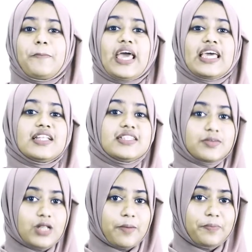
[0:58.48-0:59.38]
ব্যাক
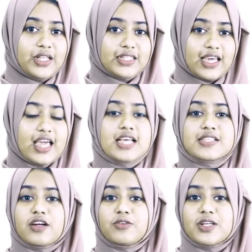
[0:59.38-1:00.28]
ডেভেলপমেন্টকে
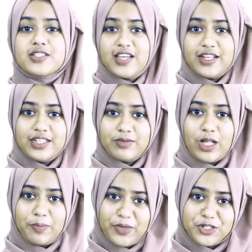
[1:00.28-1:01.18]
সার্ভার সাইড
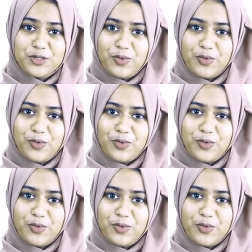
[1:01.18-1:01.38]
ডেভেলপমেন্টও